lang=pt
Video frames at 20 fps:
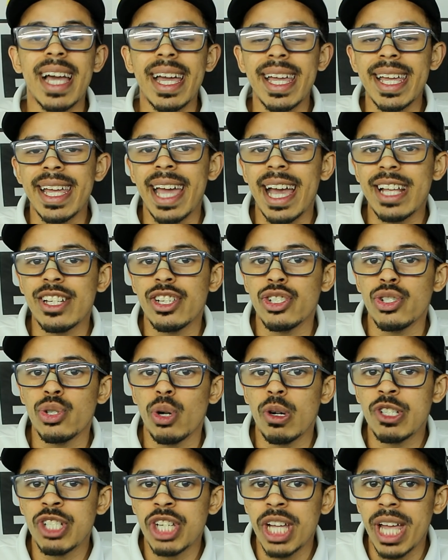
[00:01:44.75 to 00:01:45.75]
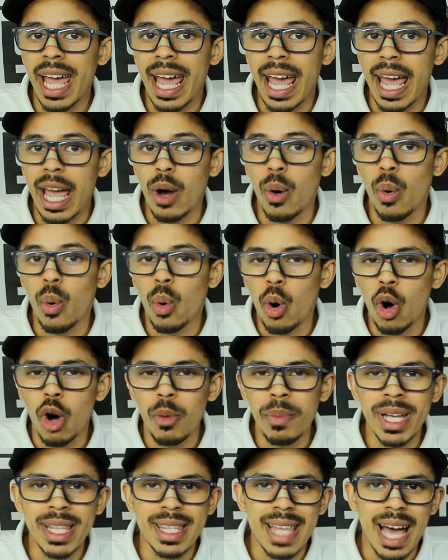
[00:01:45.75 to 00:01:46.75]
E a enquete de hoje é: o
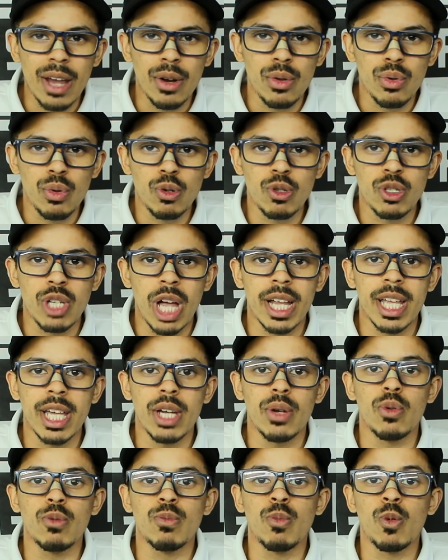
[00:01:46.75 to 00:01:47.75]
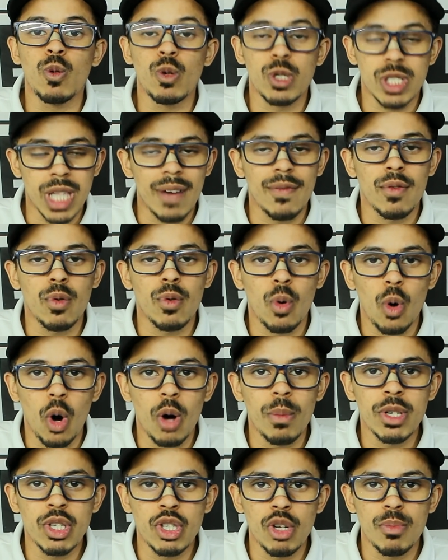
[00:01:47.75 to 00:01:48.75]
comentário do zagueiro Gustavo
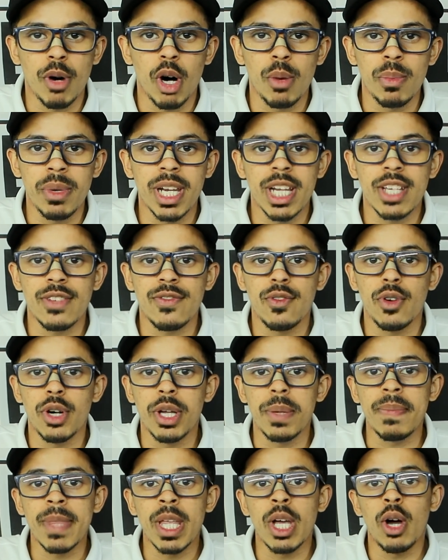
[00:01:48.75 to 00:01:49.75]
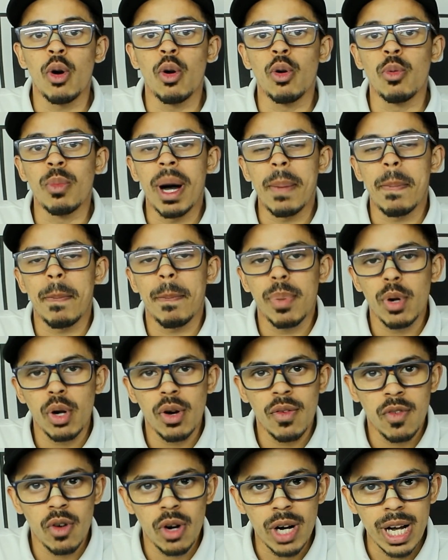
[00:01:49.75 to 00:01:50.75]
Gomes do Palmeiras foi uma
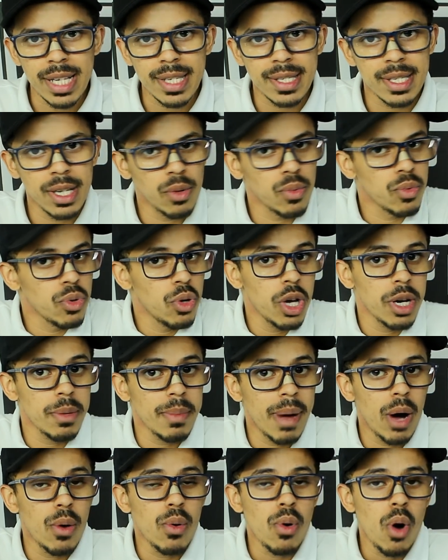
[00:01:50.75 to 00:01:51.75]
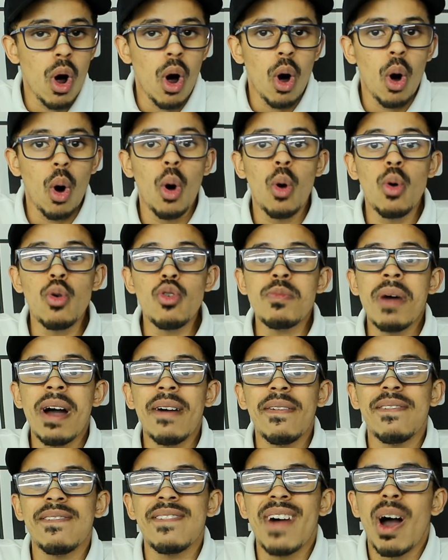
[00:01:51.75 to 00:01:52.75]
provocação normal ou
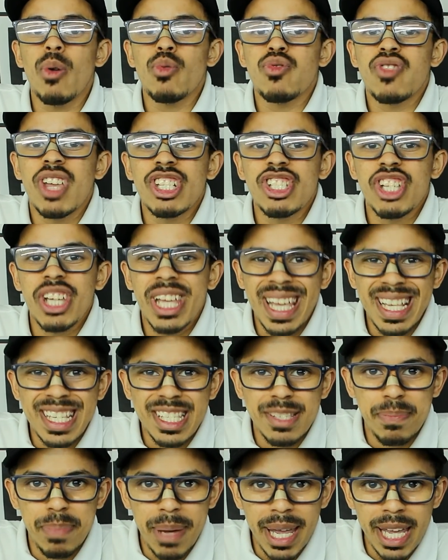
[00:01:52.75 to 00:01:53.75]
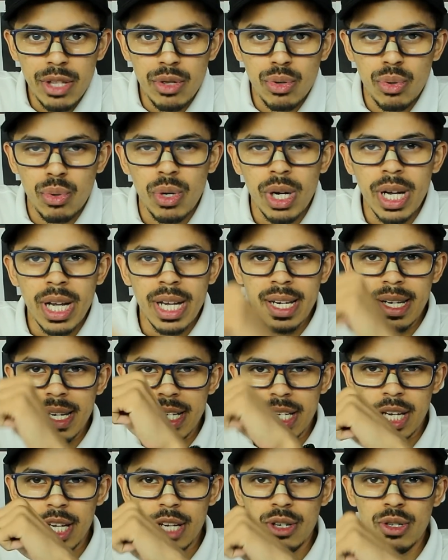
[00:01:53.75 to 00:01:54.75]
uma falta de respeito?
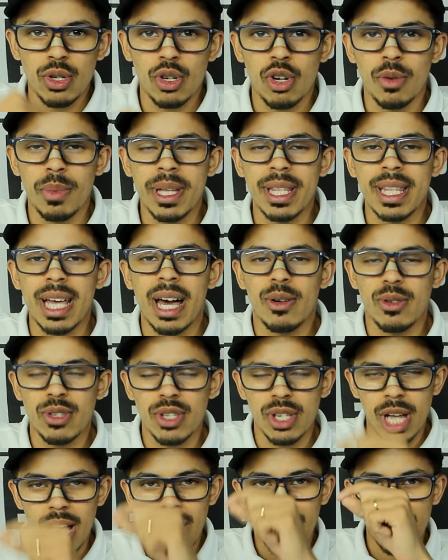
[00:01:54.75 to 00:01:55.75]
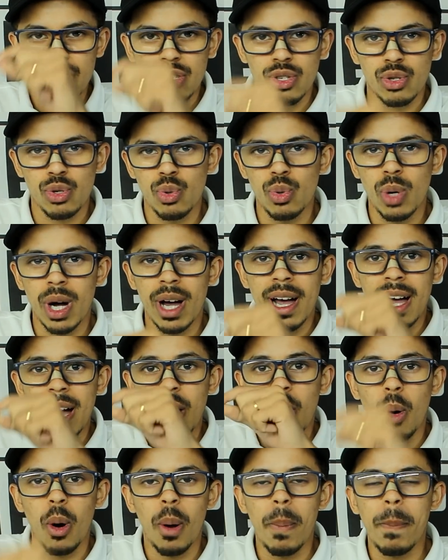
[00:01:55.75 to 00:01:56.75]
Deixe aqui nos comentários a sua
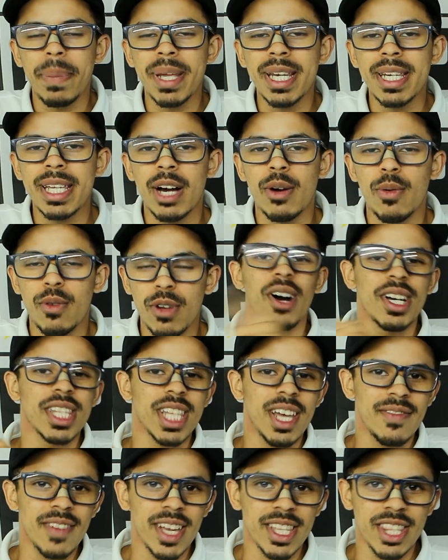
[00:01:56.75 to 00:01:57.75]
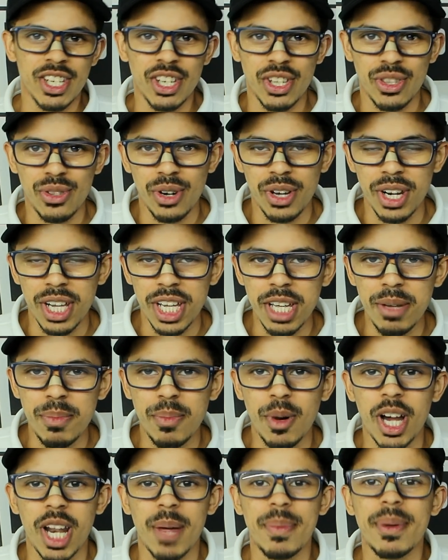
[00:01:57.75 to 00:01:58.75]
opinião. Roda a vinheta, editor, e
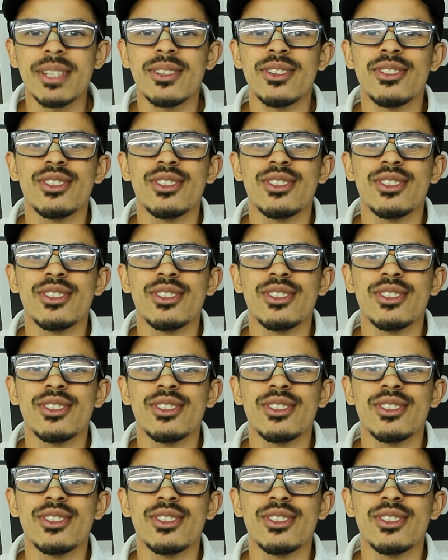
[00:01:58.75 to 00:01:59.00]
bora pras